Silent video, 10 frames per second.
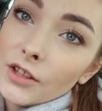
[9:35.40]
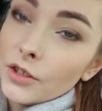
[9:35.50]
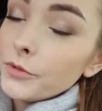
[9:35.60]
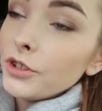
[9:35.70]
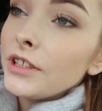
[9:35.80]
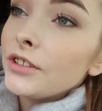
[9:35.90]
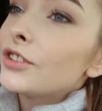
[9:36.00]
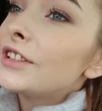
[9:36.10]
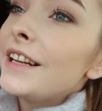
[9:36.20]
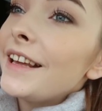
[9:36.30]
No, to,
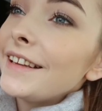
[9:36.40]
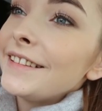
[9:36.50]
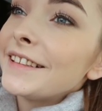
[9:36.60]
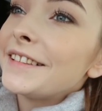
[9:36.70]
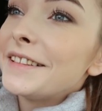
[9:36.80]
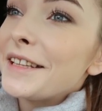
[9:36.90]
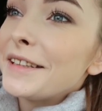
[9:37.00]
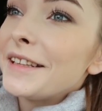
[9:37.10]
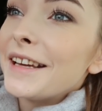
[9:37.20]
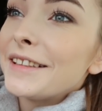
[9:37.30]
to tyle na, ten,
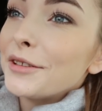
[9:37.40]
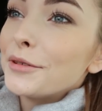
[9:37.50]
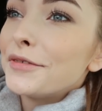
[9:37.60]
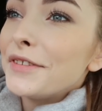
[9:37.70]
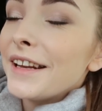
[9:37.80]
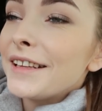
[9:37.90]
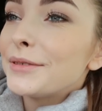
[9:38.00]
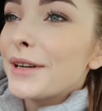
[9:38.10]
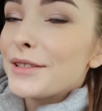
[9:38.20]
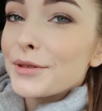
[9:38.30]
na tą chwilę,
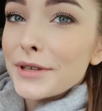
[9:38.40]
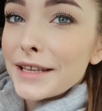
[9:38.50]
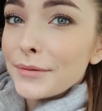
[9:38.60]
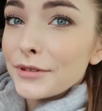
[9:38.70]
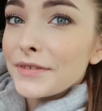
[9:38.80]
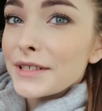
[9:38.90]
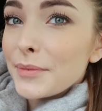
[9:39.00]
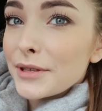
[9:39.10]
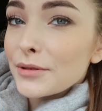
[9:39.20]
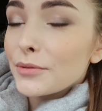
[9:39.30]
słuchajcie, już gadam do Was
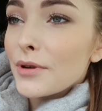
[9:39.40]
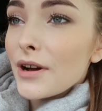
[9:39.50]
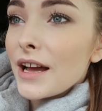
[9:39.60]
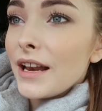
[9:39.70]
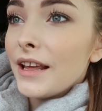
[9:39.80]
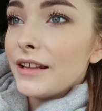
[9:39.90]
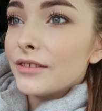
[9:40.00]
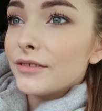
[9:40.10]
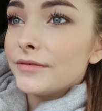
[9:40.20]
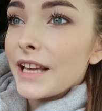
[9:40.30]
bardzo długo, ale
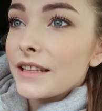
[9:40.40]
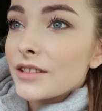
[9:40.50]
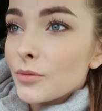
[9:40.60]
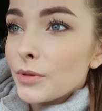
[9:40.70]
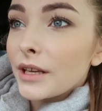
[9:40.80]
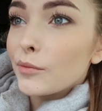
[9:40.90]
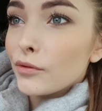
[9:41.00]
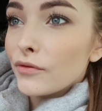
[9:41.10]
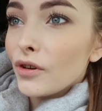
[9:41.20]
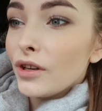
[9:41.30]
no jadę sobie tak
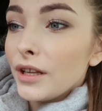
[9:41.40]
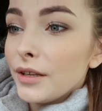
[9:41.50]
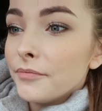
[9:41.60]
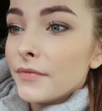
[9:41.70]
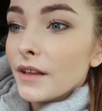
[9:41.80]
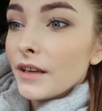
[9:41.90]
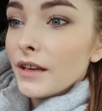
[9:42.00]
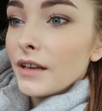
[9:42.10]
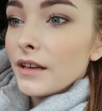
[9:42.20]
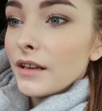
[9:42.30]
powoli,
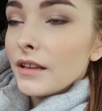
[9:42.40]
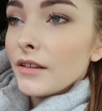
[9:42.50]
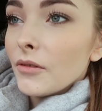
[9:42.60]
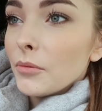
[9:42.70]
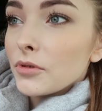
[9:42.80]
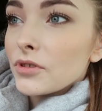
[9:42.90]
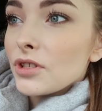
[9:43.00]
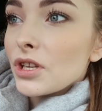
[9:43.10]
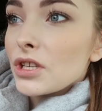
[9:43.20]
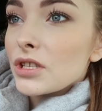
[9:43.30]
nie wiem, może
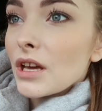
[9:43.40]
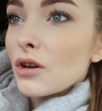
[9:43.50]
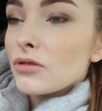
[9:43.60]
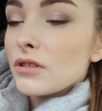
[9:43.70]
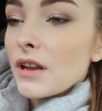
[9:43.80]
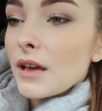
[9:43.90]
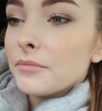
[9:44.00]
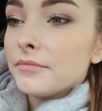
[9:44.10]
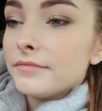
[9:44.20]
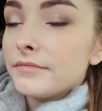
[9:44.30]
10 na godzinę,
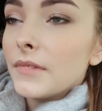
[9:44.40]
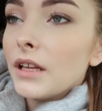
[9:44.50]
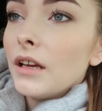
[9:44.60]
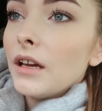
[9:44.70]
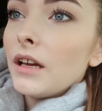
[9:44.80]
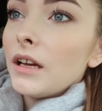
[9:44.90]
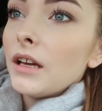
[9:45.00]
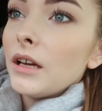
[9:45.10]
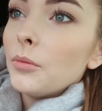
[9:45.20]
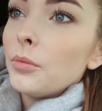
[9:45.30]

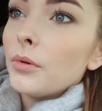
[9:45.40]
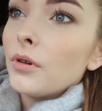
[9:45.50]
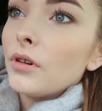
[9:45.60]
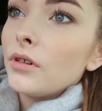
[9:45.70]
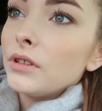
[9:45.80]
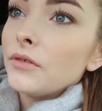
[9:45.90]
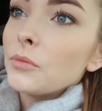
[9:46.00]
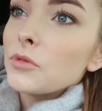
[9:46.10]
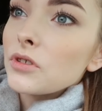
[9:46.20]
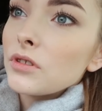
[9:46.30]
e, bo nie
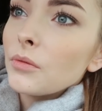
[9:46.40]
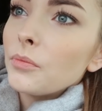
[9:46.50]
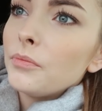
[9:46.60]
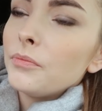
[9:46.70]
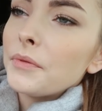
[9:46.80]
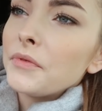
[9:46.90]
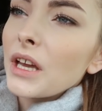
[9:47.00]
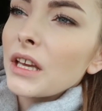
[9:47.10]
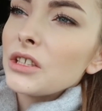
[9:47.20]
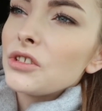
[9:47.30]
wiem, no
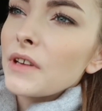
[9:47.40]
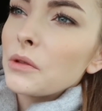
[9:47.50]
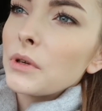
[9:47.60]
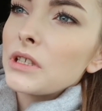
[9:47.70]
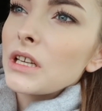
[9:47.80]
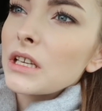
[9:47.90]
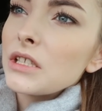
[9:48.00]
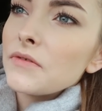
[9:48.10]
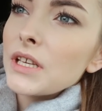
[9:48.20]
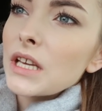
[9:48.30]
pewnie jakieś światła, czy
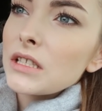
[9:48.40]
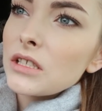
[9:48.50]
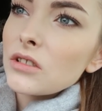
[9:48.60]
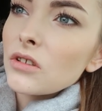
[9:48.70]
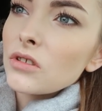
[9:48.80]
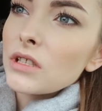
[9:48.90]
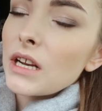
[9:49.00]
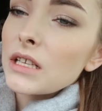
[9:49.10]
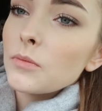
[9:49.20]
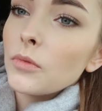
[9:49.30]
jakiś wyjazd, czy coś
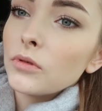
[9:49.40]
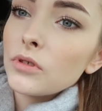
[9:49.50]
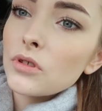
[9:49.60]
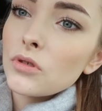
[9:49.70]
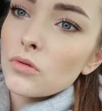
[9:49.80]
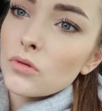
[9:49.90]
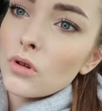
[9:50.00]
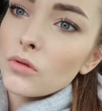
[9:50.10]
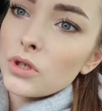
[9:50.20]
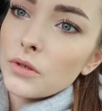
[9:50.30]
teraz, bo dosyć
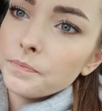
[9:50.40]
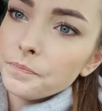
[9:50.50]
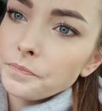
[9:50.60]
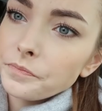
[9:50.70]
dużo ludzi